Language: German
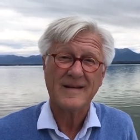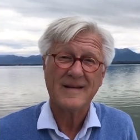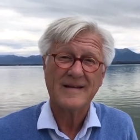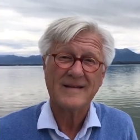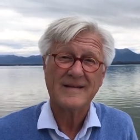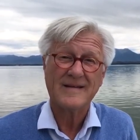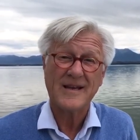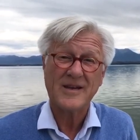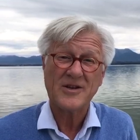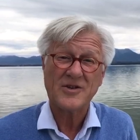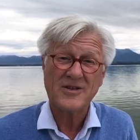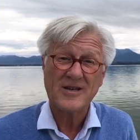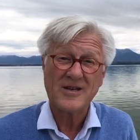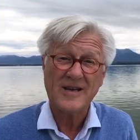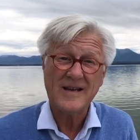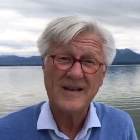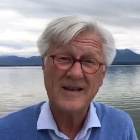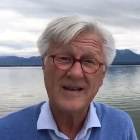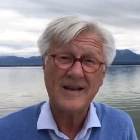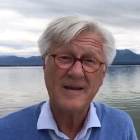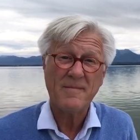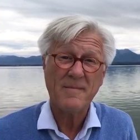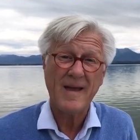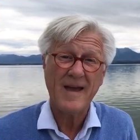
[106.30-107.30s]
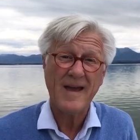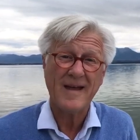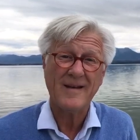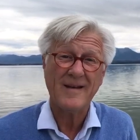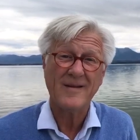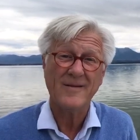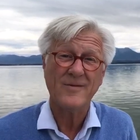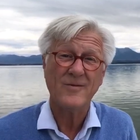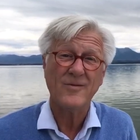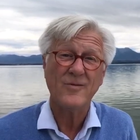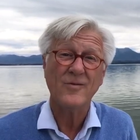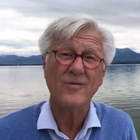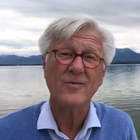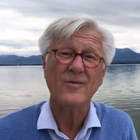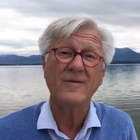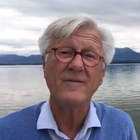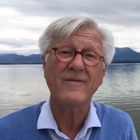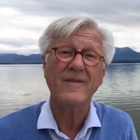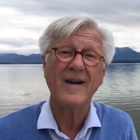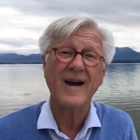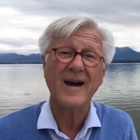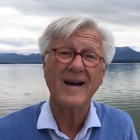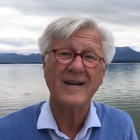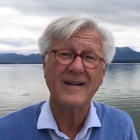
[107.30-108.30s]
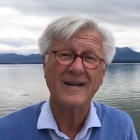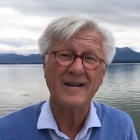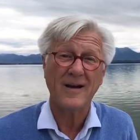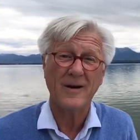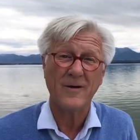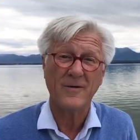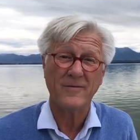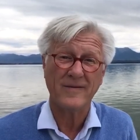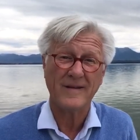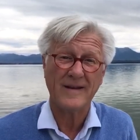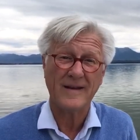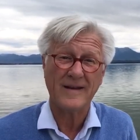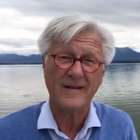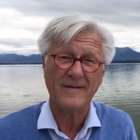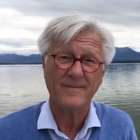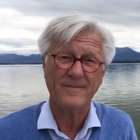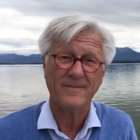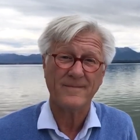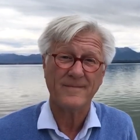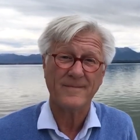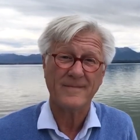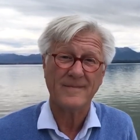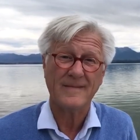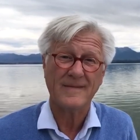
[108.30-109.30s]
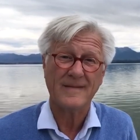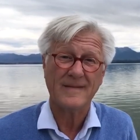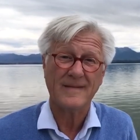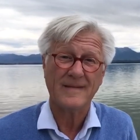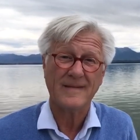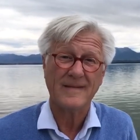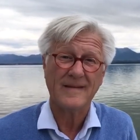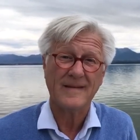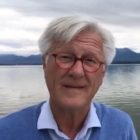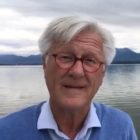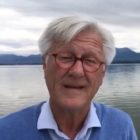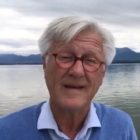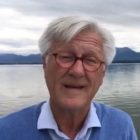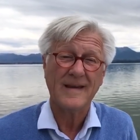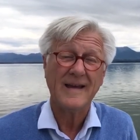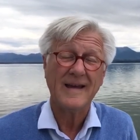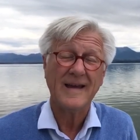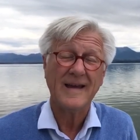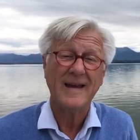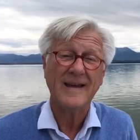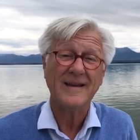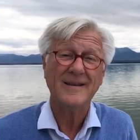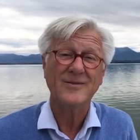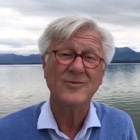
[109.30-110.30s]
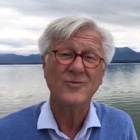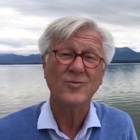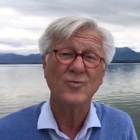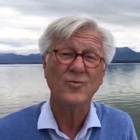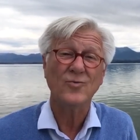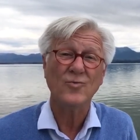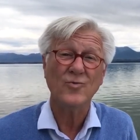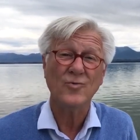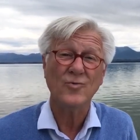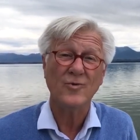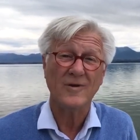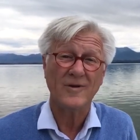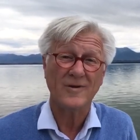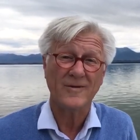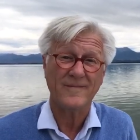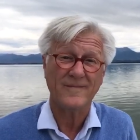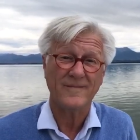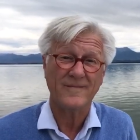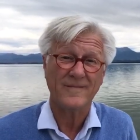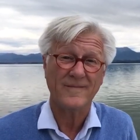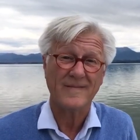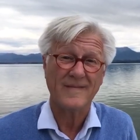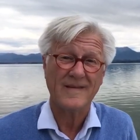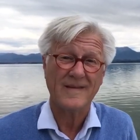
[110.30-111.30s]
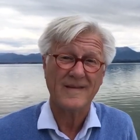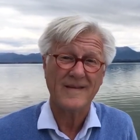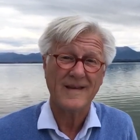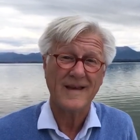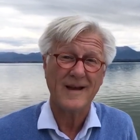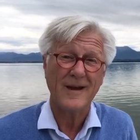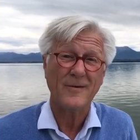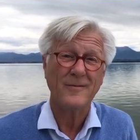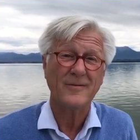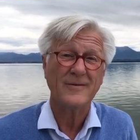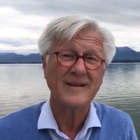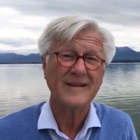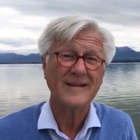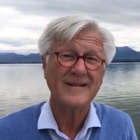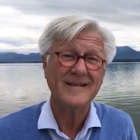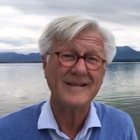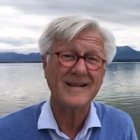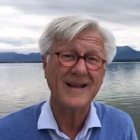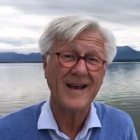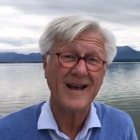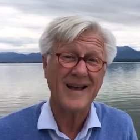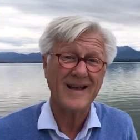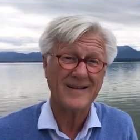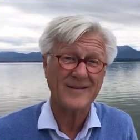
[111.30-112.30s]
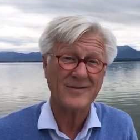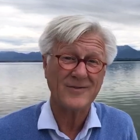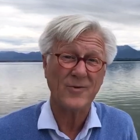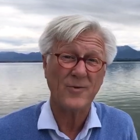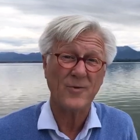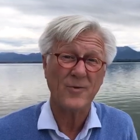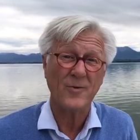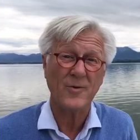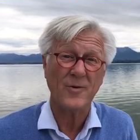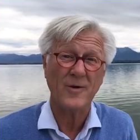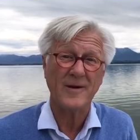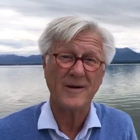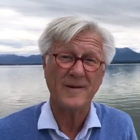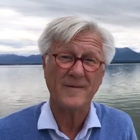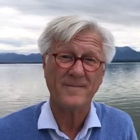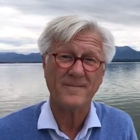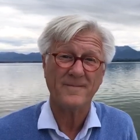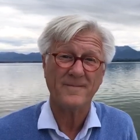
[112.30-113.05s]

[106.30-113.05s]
Sei stille dem Herrn und warte auf ihn. Es tut gut, auf diesen Rat zu hören.